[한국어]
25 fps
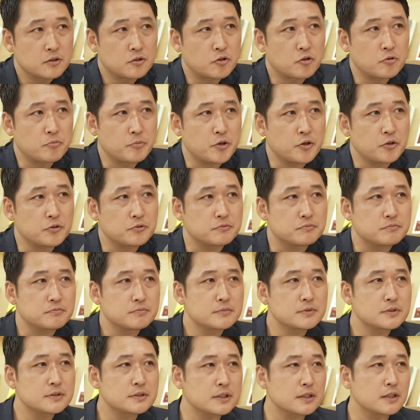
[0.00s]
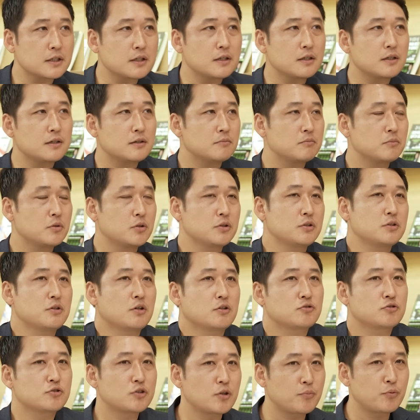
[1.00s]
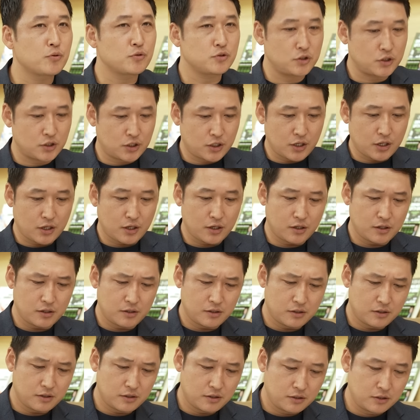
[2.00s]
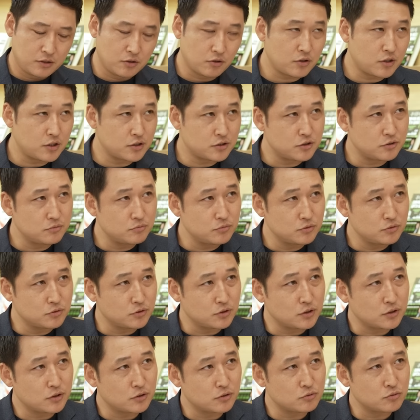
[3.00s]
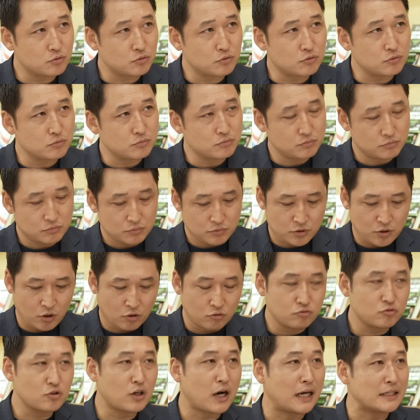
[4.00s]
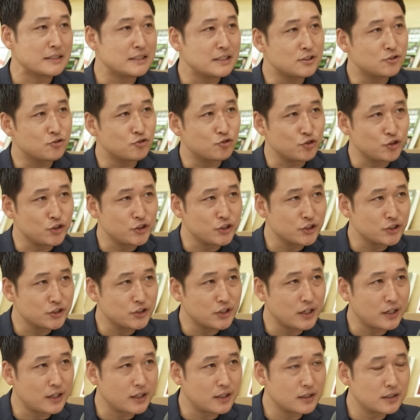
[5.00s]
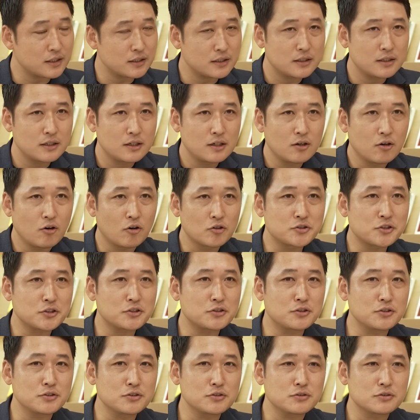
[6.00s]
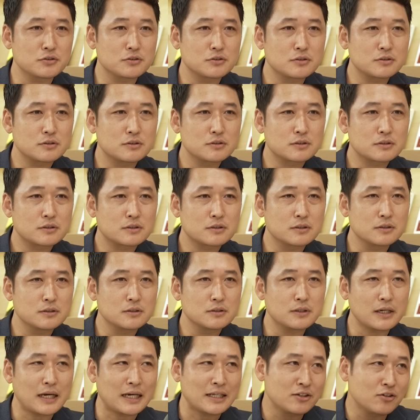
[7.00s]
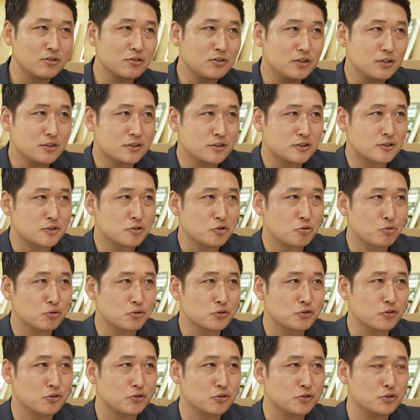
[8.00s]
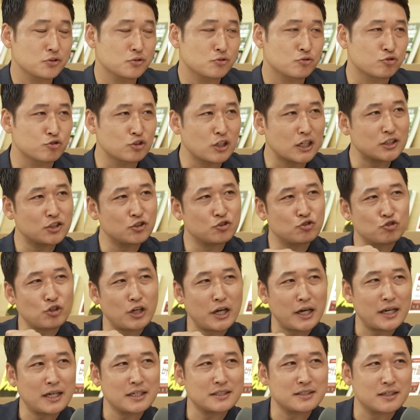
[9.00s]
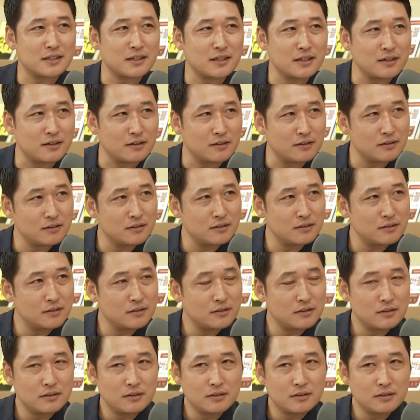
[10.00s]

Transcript: 그러면 제가 뭐 이광수 대표님께 음. 이렇게 질문 드리는 건 조금 음. 경우가 아닐 수 있는데 음, 어쨌든 그 애널리스트로서는 두 가지 중에 하나잖아요. 음.